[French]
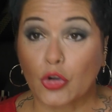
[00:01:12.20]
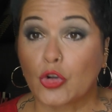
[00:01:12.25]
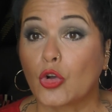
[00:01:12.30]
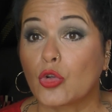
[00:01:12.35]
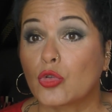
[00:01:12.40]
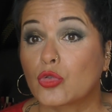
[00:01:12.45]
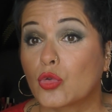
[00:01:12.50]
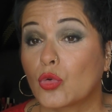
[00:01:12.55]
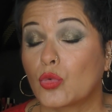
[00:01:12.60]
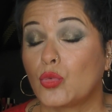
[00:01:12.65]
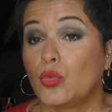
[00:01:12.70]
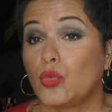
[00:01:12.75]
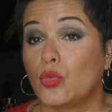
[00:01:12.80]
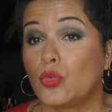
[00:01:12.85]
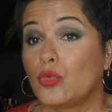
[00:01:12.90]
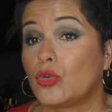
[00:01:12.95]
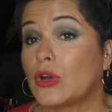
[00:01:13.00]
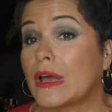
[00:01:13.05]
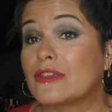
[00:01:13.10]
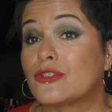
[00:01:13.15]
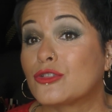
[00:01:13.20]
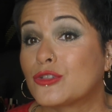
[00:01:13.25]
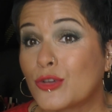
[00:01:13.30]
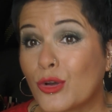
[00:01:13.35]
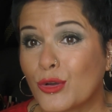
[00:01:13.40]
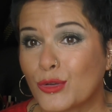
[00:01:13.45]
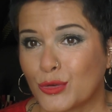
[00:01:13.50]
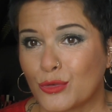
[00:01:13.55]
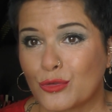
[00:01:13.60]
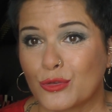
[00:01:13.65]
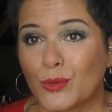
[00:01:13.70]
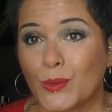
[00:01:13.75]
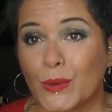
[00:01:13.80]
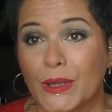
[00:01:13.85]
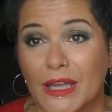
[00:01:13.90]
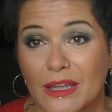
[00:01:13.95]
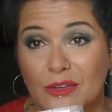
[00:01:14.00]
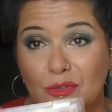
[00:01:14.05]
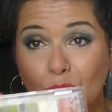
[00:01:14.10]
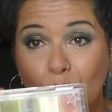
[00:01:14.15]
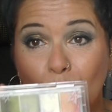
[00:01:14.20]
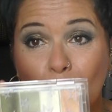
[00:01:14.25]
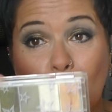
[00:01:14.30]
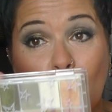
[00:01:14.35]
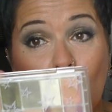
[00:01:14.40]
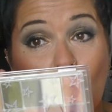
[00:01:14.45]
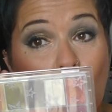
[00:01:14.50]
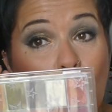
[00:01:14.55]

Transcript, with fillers: quand on la sort de son carton,